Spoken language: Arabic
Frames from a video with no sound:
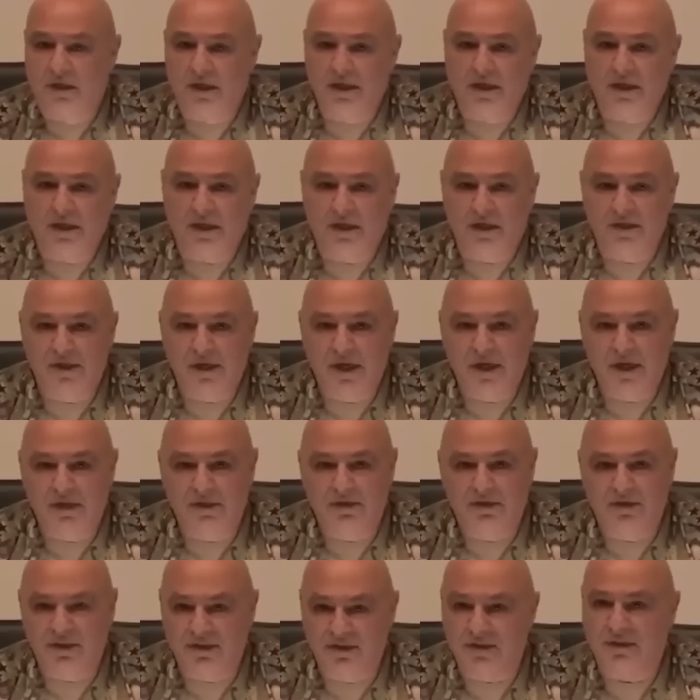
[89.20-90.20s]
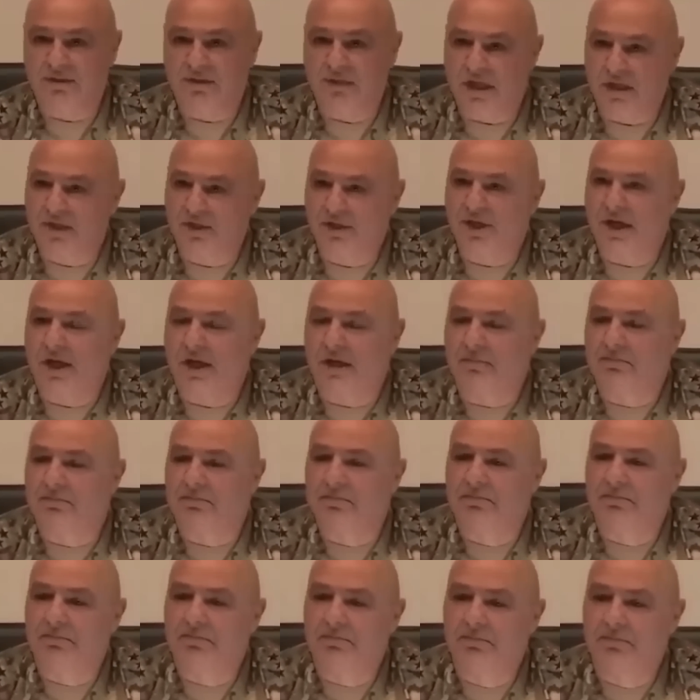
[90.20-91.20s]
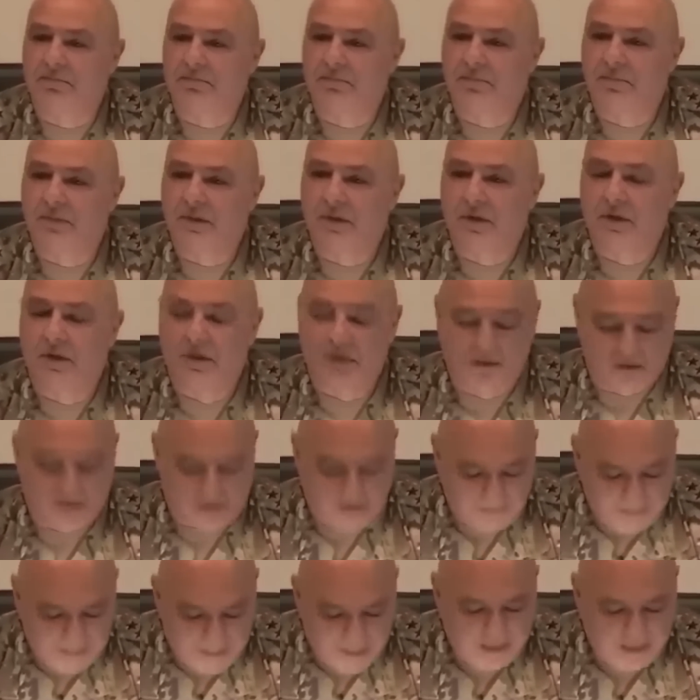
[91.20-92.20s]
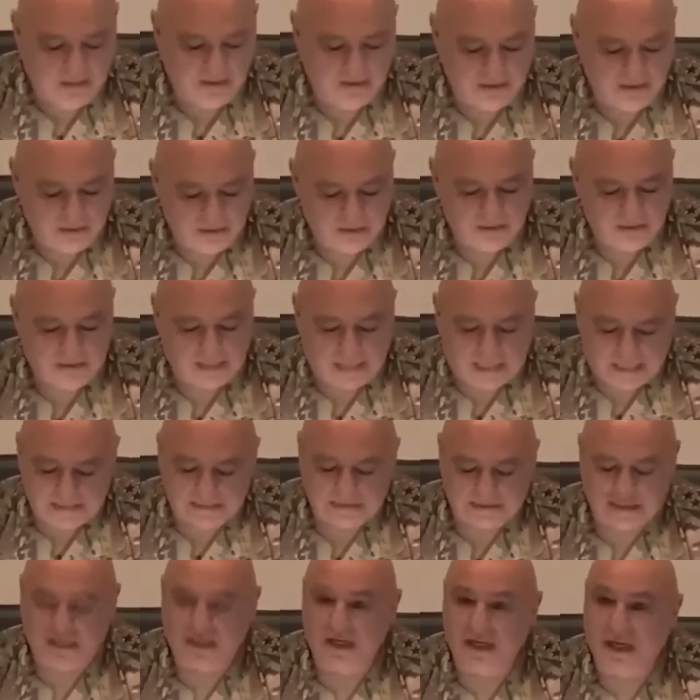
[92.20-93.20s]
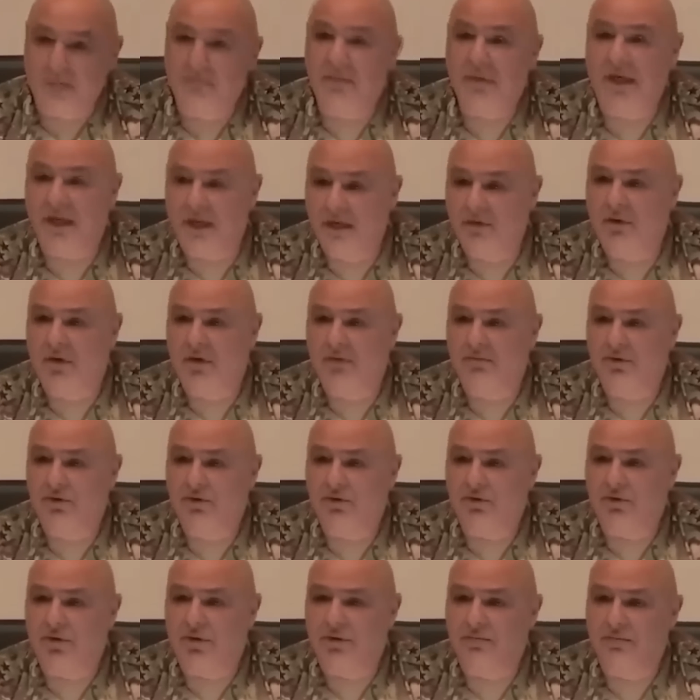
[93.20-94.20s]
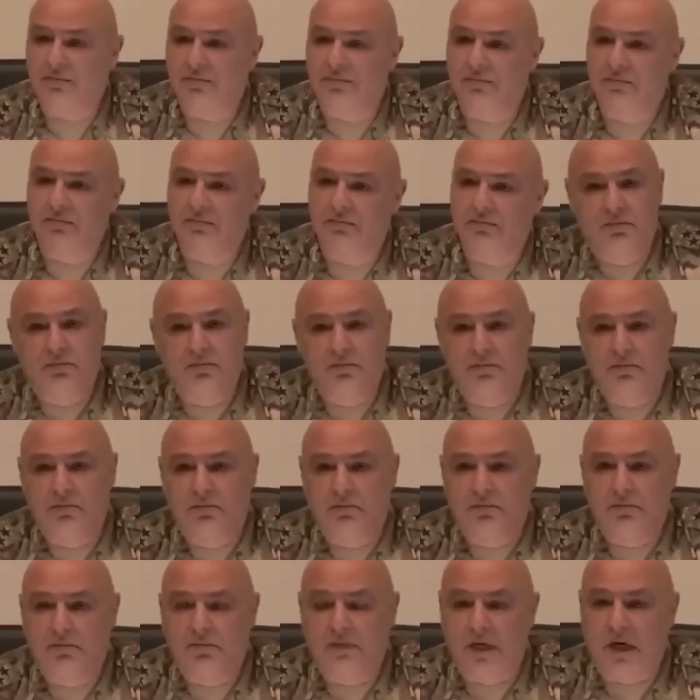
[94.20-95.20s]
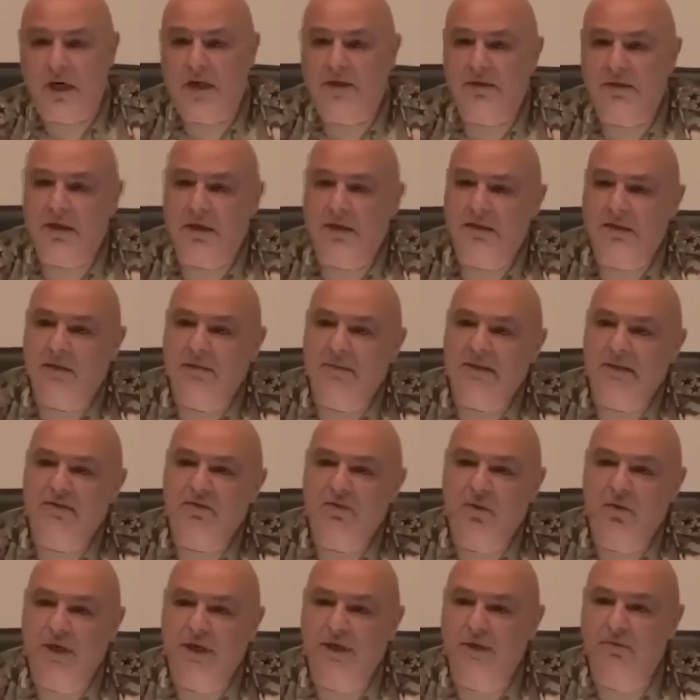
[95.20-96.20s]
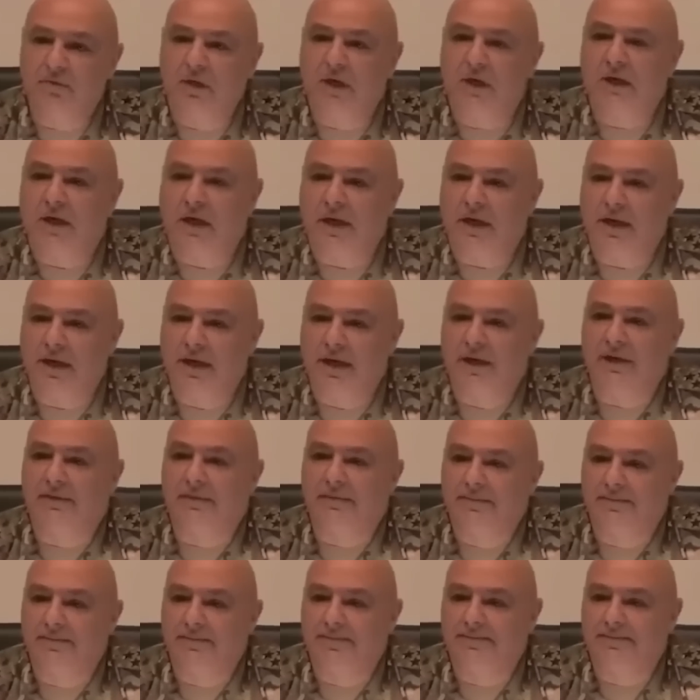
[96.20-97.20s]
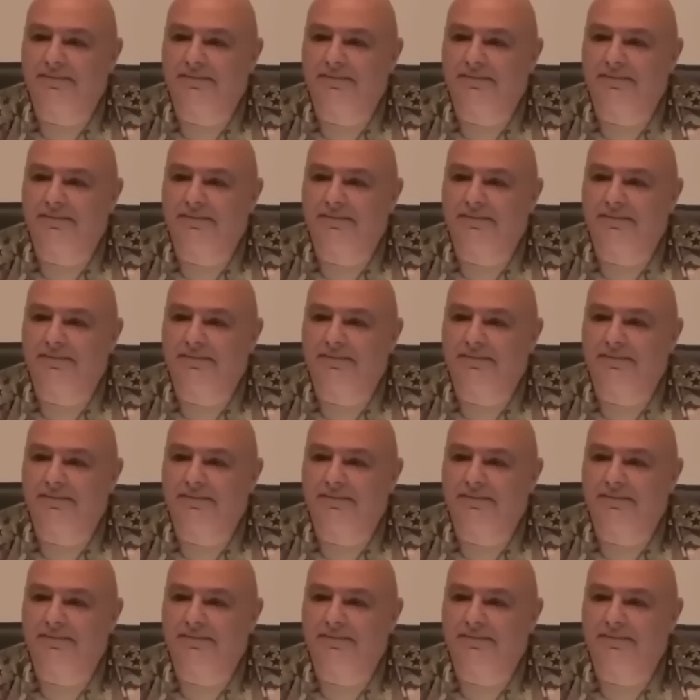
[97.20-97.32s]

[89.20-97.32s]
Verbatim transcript: ونحن كجيش جزء من هالشعب كمان العسكري عم بعاني وعم بيجوع يا حضرات المسؤولين وين رايحين